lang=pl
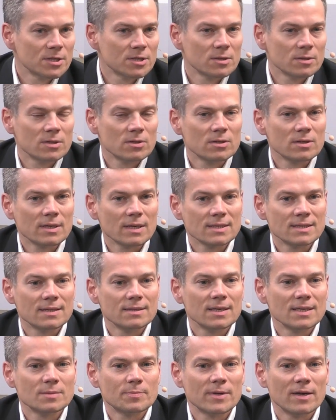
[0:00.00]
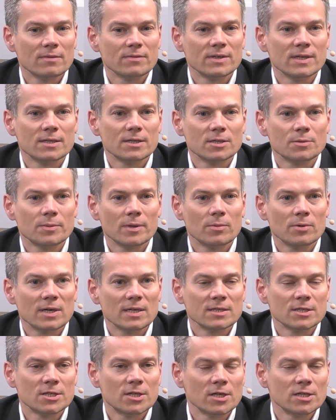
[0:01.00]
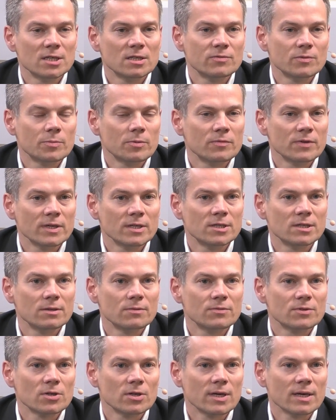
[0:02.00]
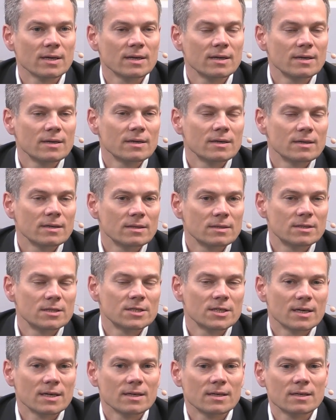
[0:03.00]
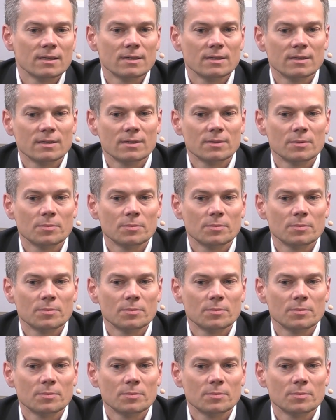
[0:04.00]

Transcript: Myślę, że dotyka sedna sprawy. Ja też miałem okazję śledzić wypowiedzi wczoraj i dzisiaj e,